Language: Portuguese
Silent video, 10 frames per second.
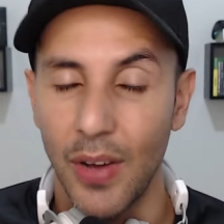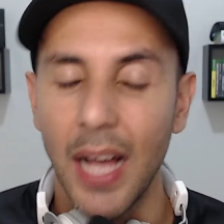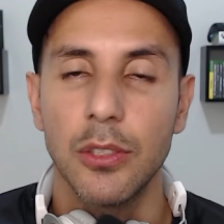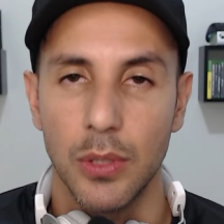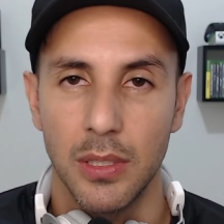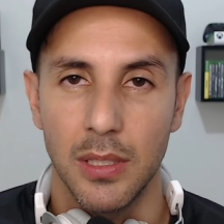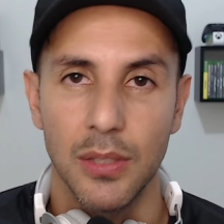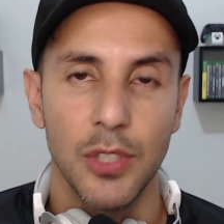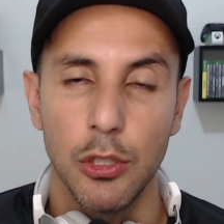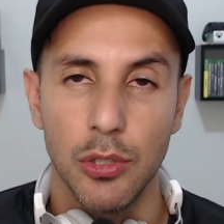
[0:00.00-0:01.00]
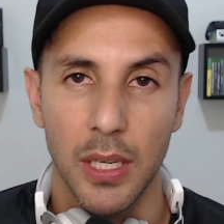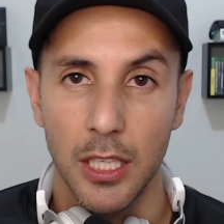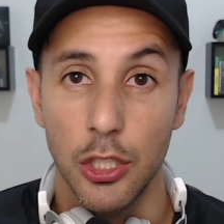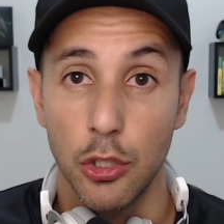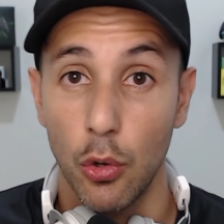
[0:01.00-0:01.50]
faço esses vídeos
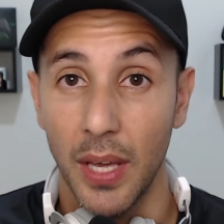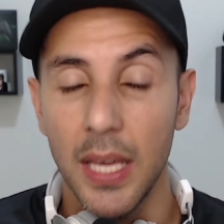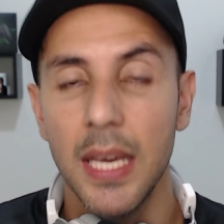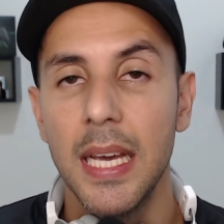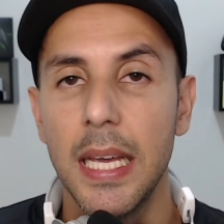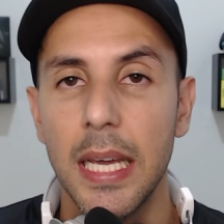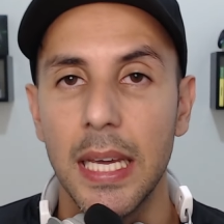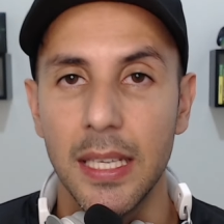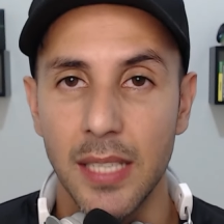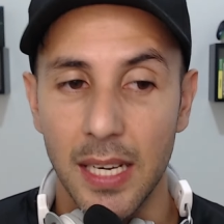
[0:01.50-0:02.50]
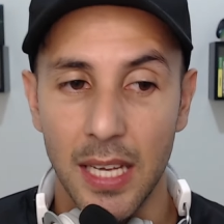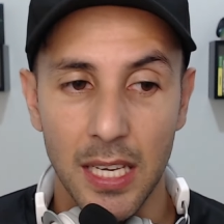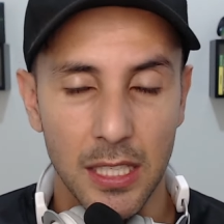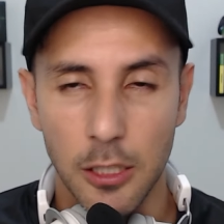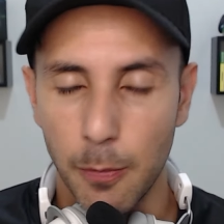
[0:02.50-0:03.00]
aqui de joguei e
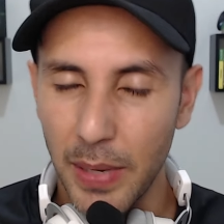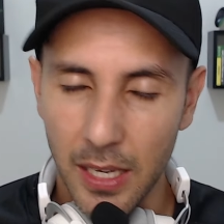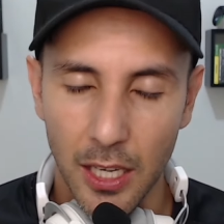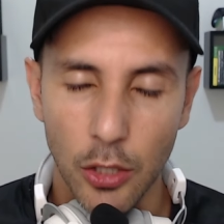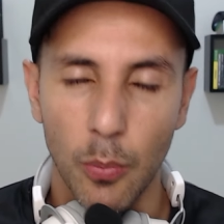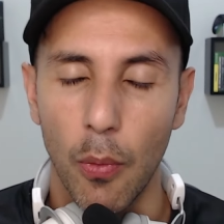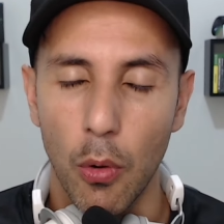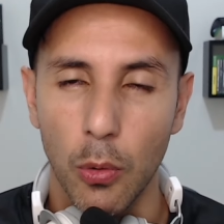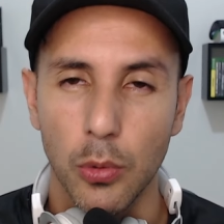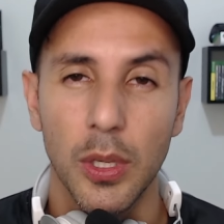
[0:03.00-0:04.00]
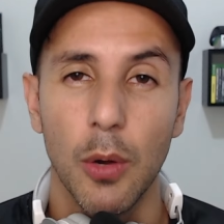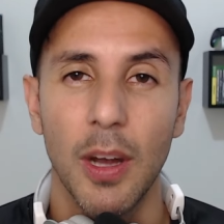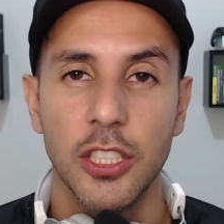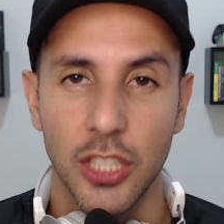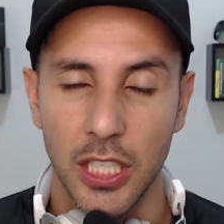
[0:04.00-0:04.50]
zerei explicando um pouco do que eu
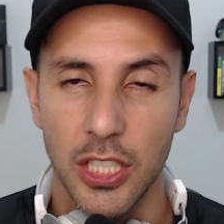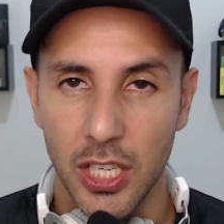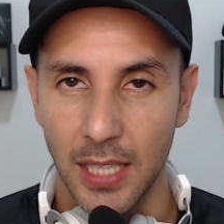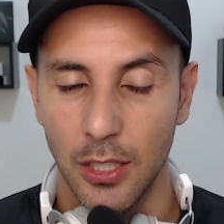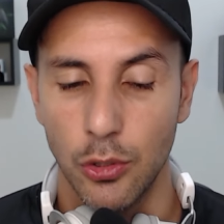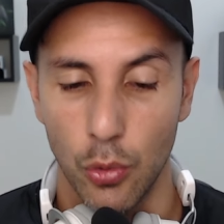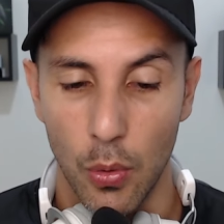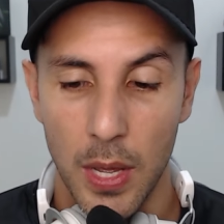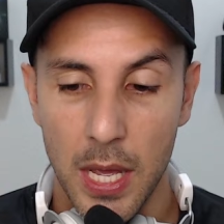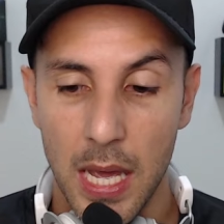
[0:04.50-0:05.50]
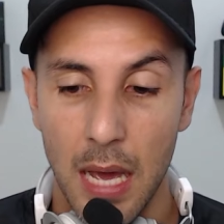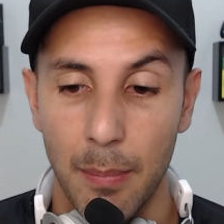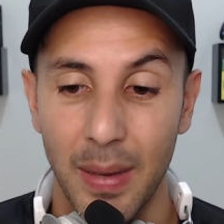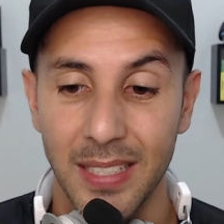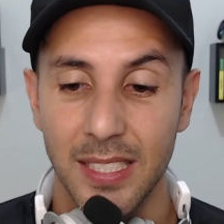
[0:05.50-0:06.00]
achei de cada jogo.
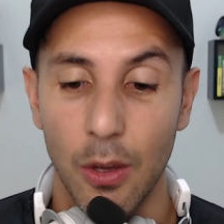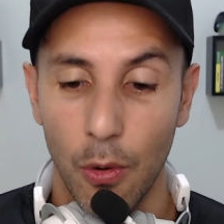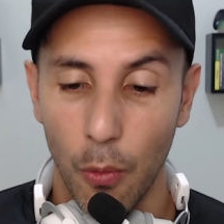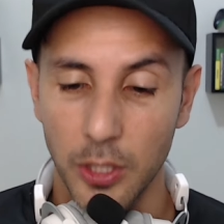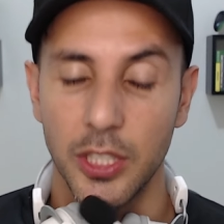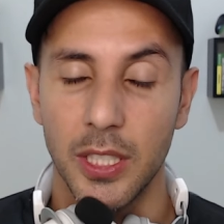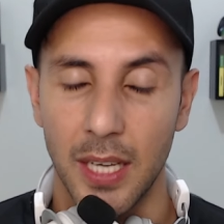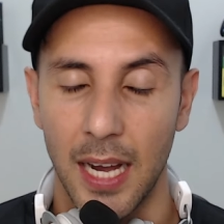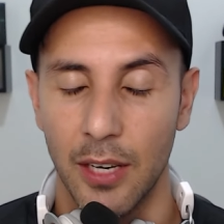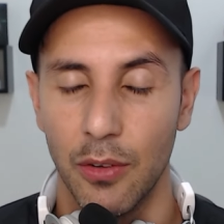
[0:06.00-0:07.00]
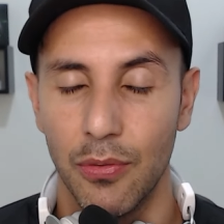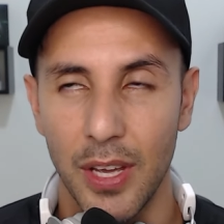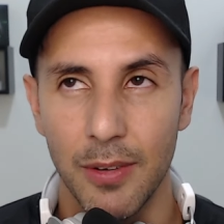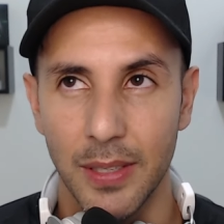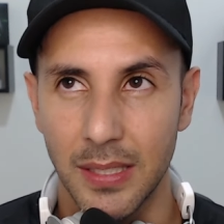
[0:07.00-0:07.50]
Mas hoje, cara, eu
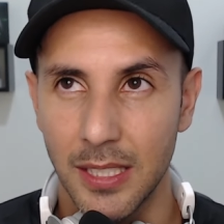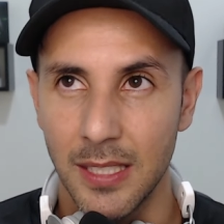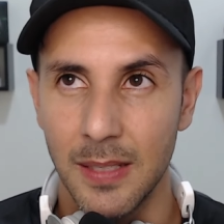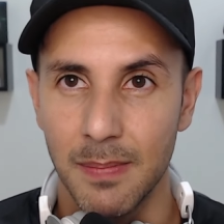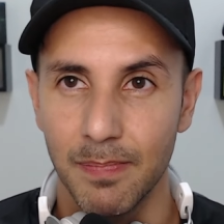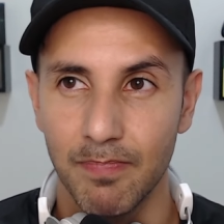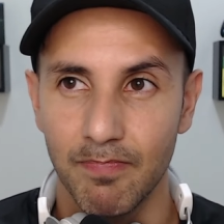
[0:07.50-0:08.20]
venho assim